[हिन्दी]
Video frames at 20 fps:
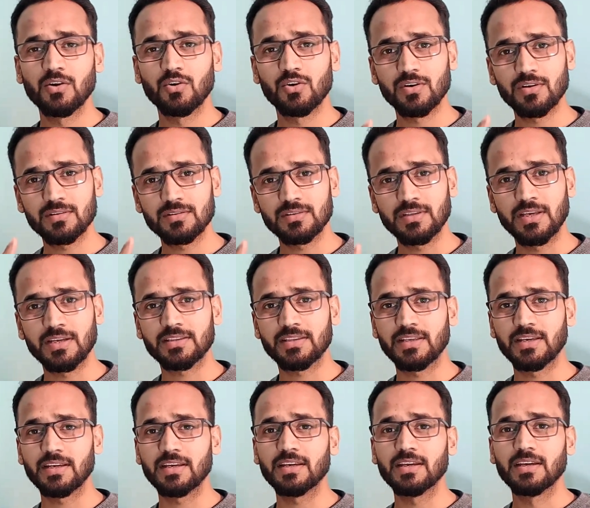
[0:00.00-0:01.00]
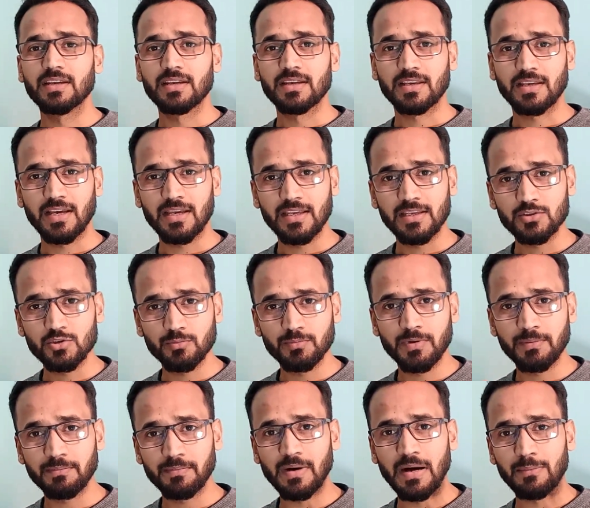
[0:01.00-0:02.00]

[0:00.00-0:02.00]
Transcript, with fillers: और देखते हैं क्या ये जो मैं